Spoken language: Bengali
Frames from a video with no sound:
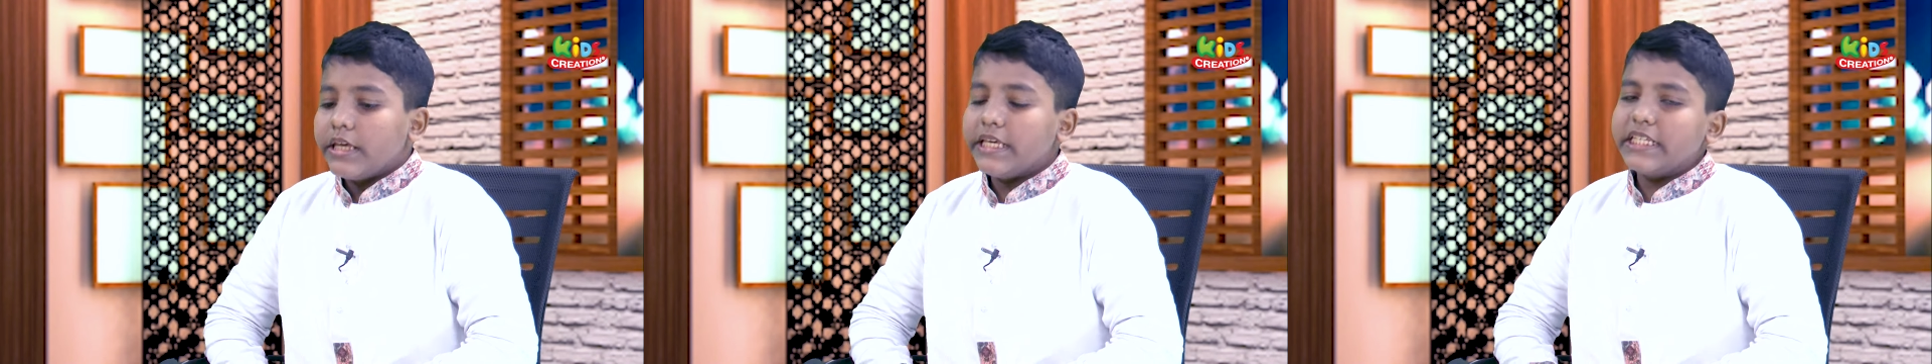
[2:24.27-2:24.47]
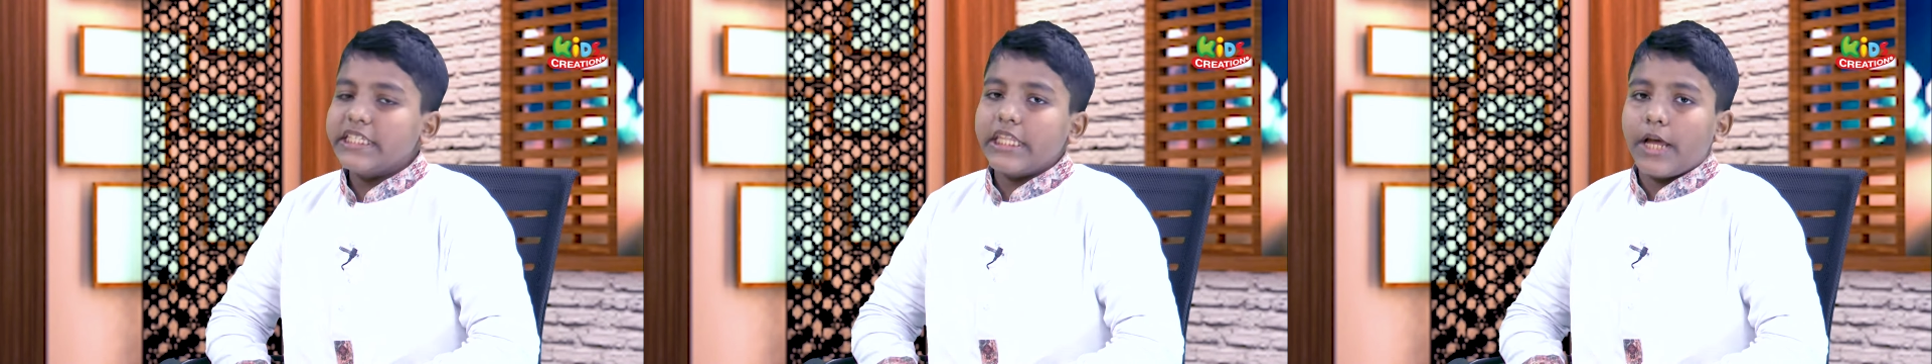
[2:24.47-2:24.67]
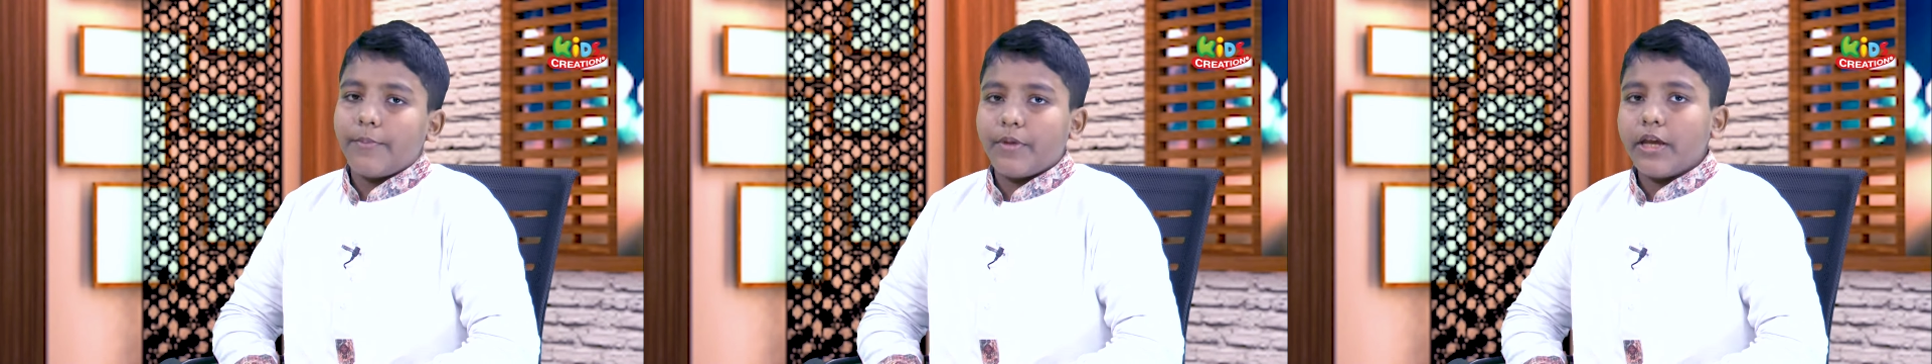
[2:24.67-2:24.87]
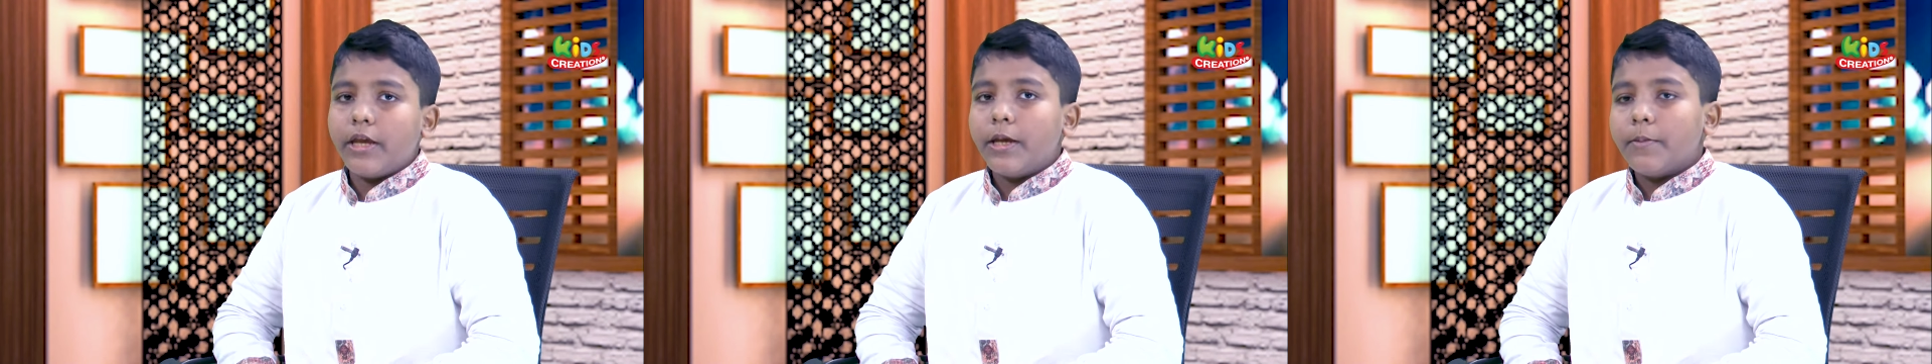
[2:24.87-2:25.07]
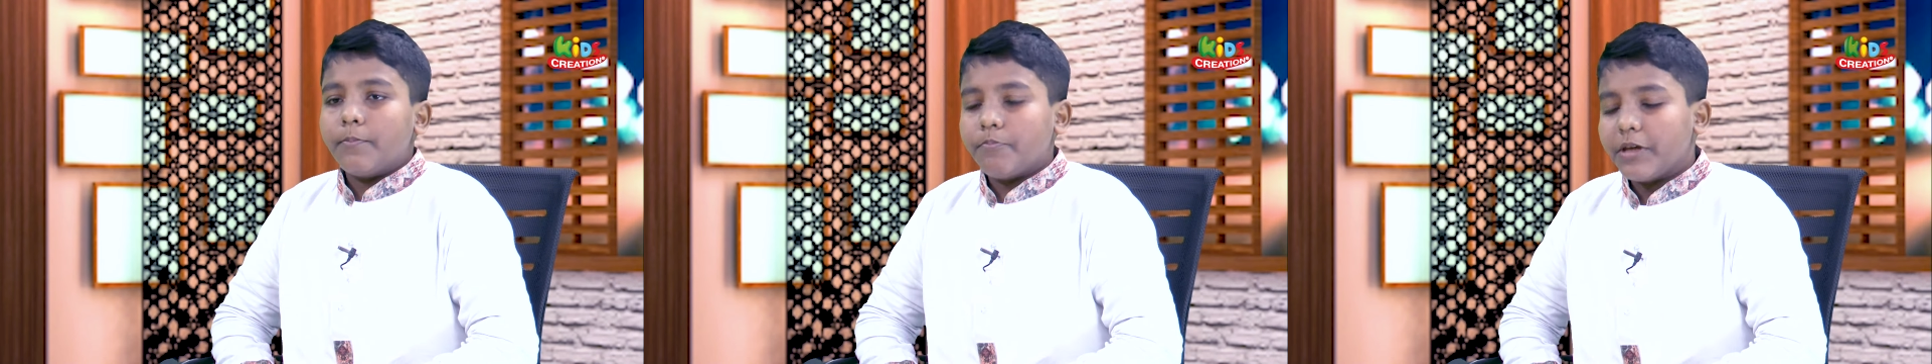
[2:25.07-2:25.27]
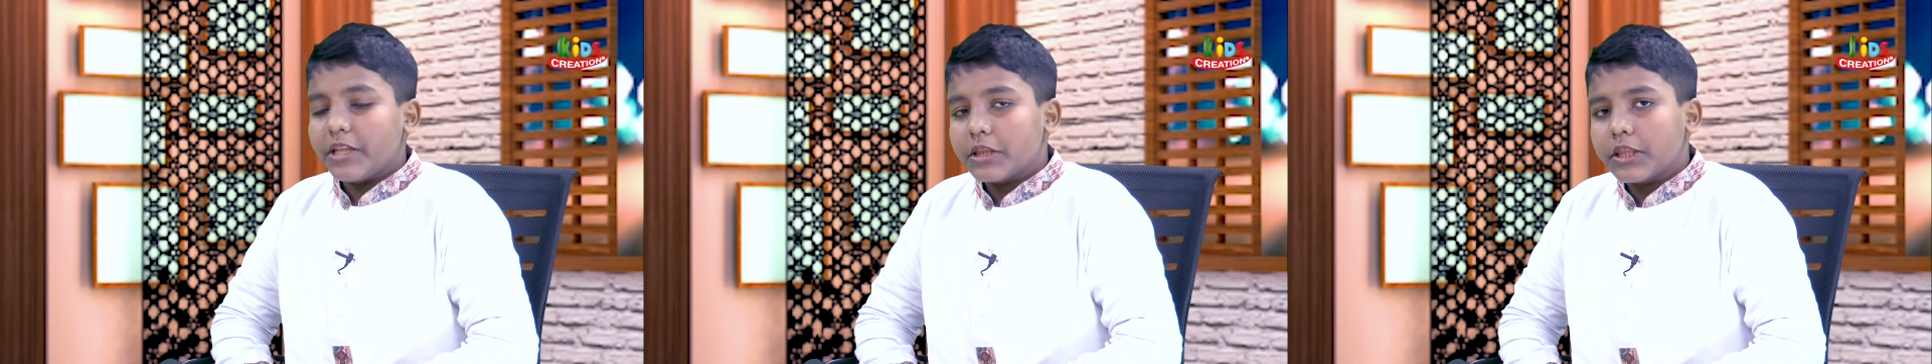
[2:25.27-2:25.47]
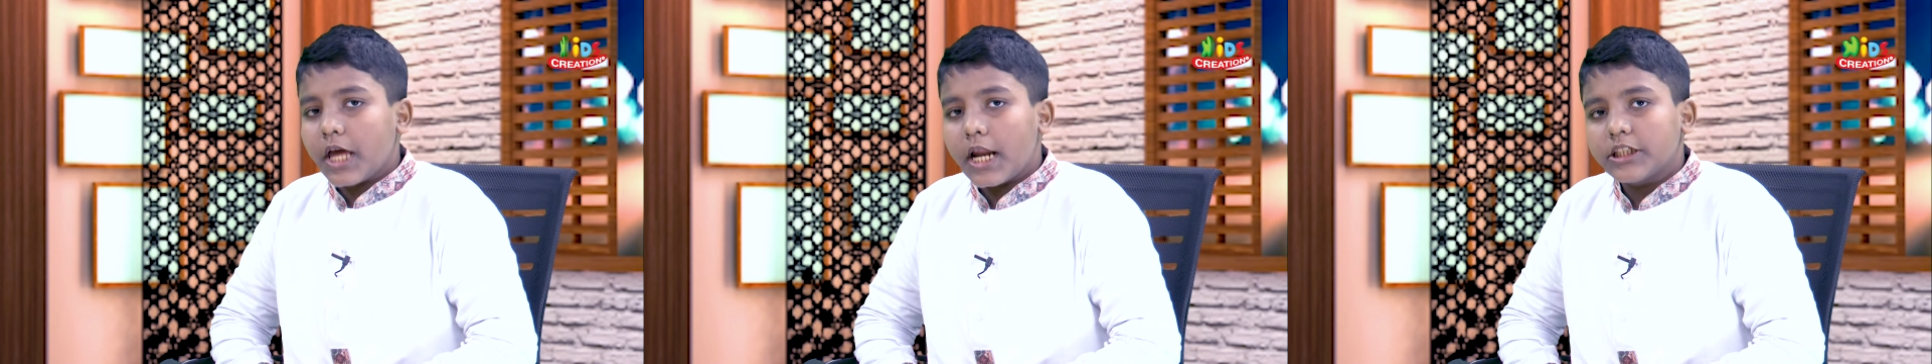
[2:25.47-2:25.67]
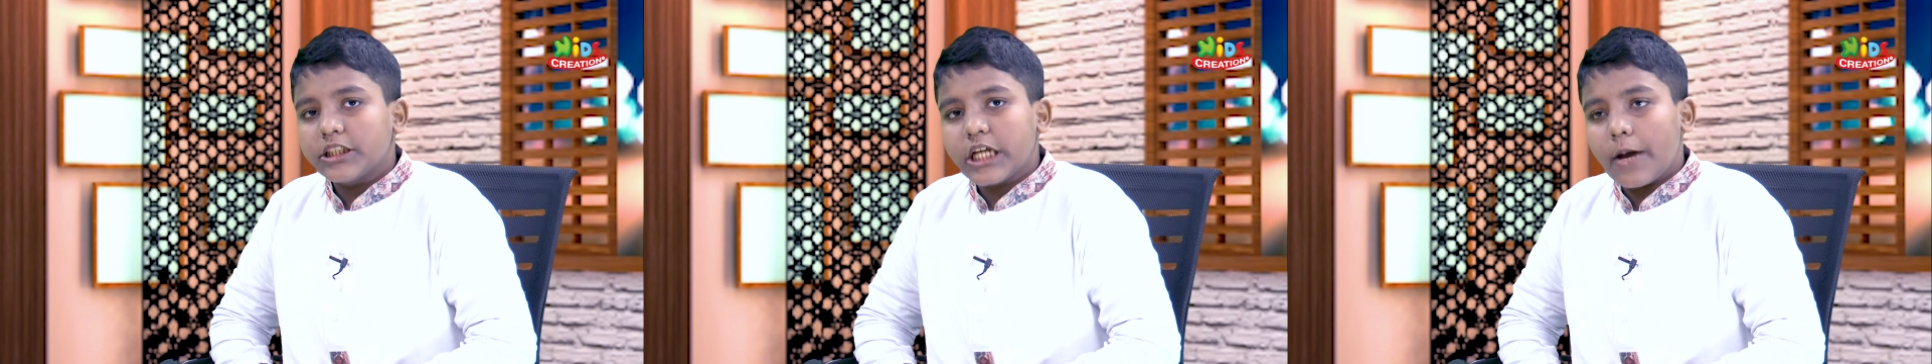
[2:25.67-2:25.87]
ইসলামে মিথ্যার
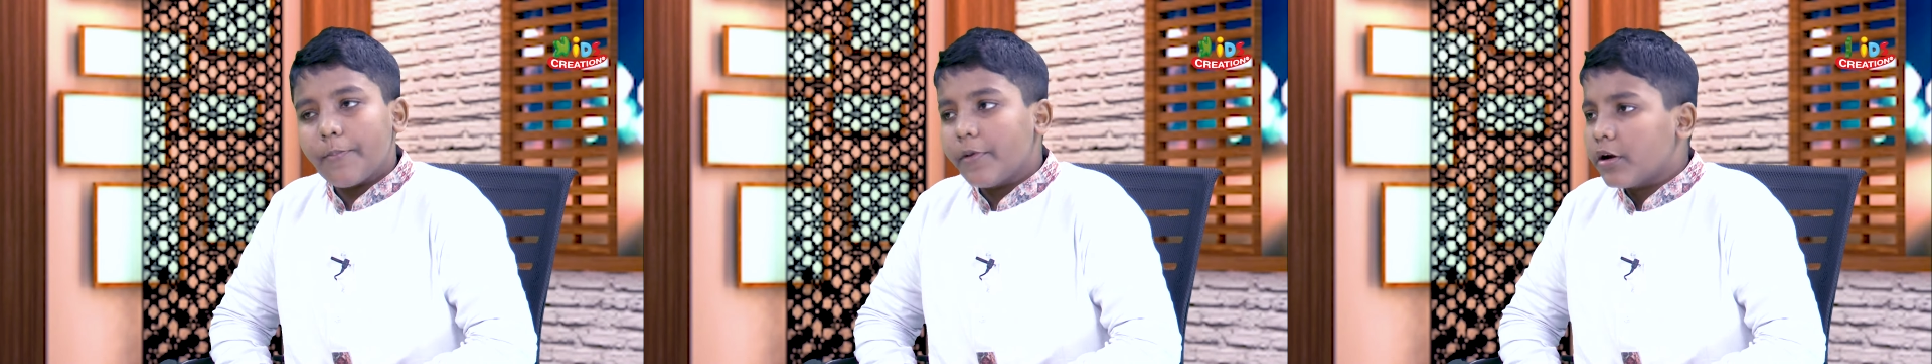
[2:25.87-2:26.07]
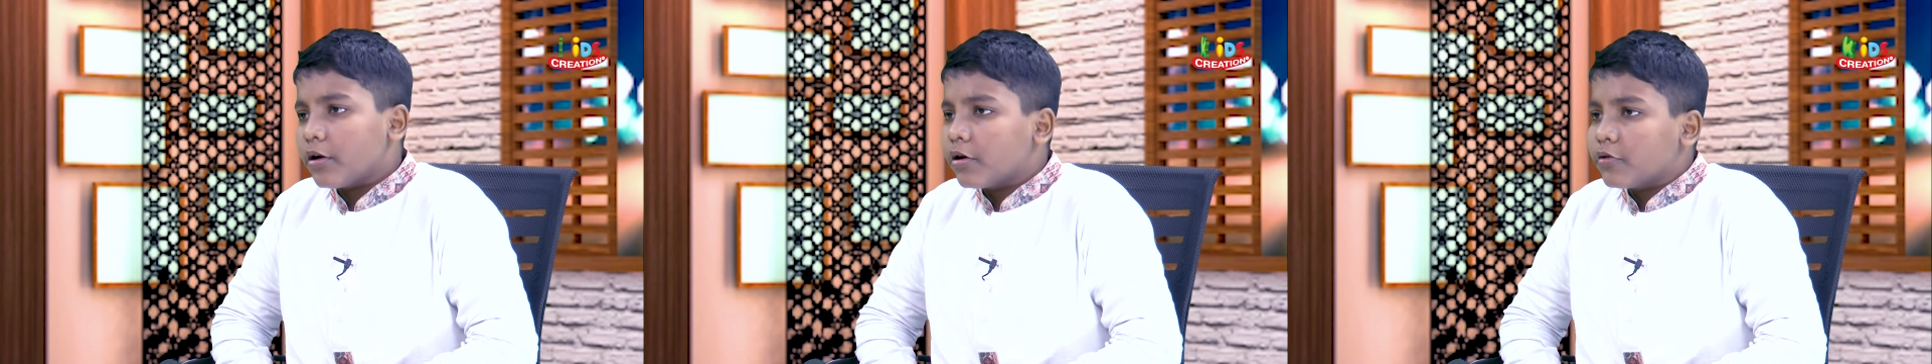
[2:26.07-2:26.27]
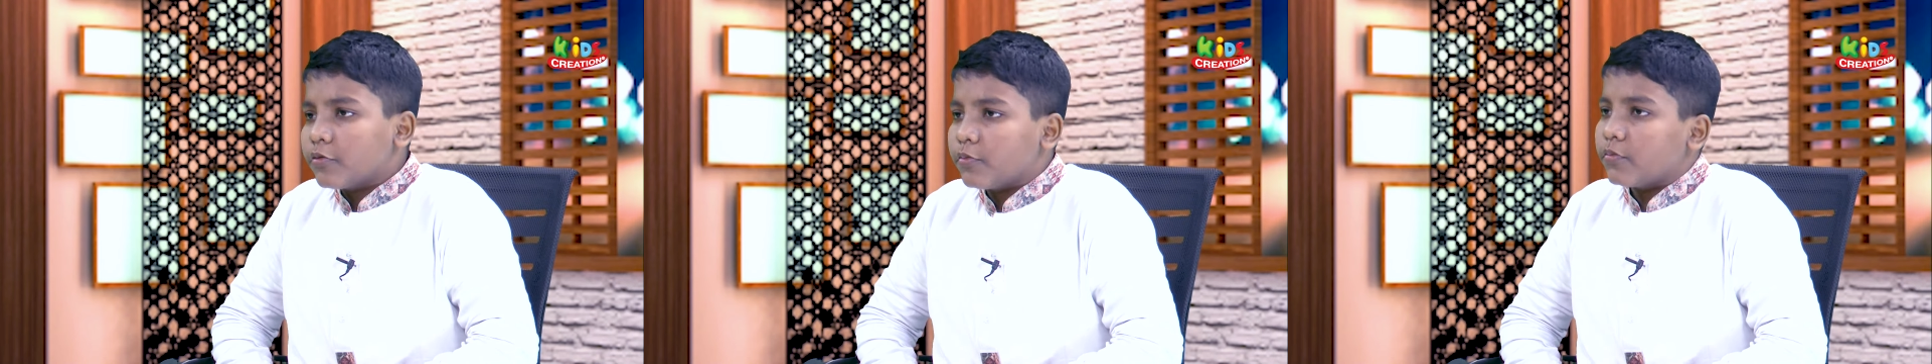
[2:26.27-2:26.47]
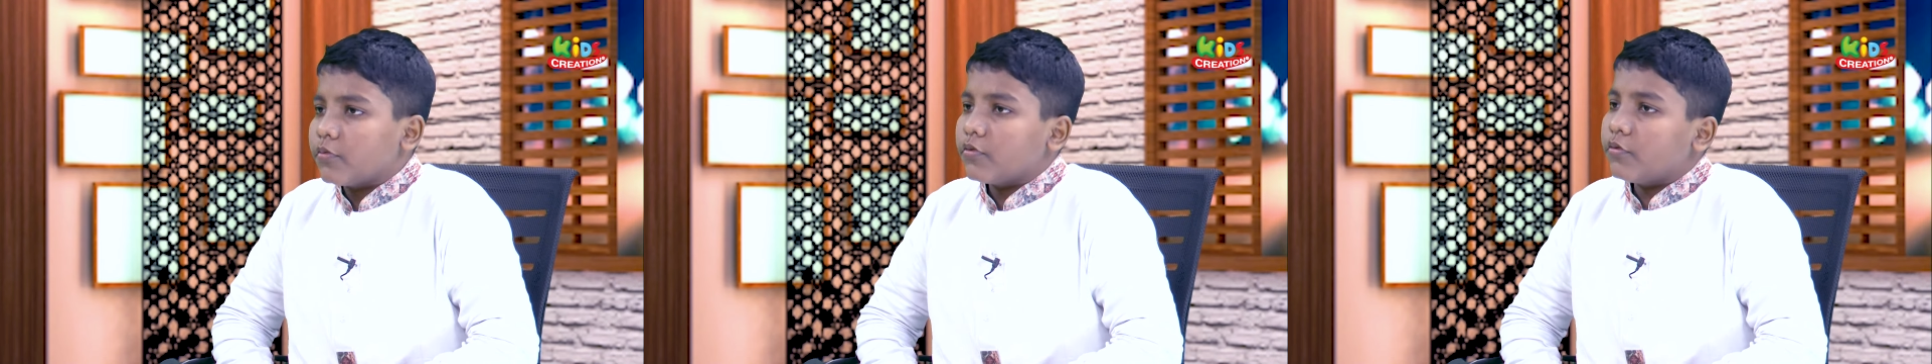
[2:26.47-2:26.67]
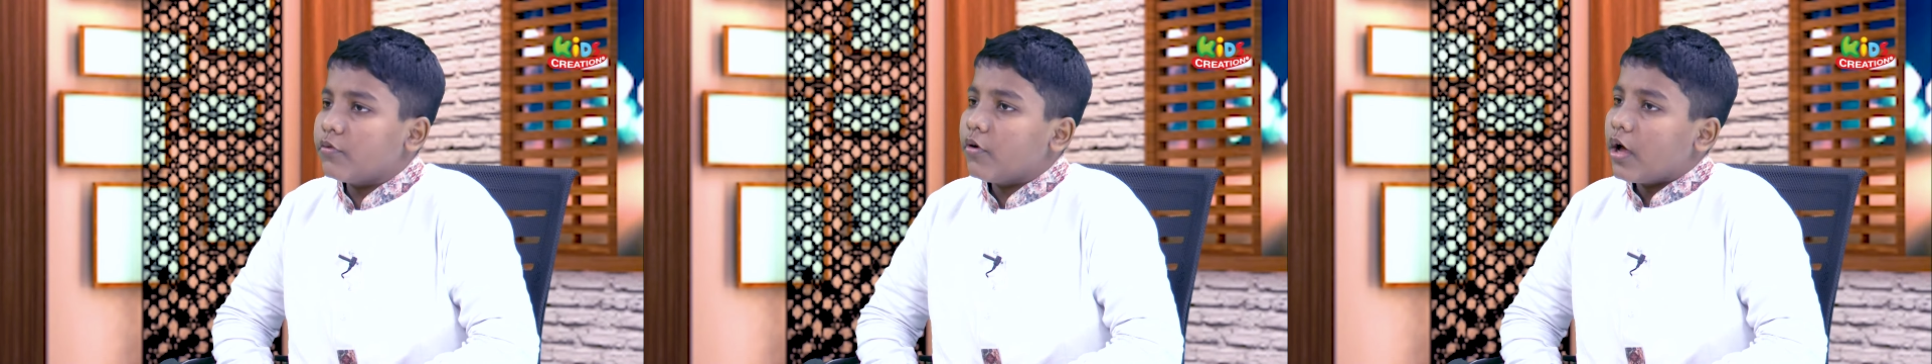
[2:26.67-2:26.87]
সামান্যটুকু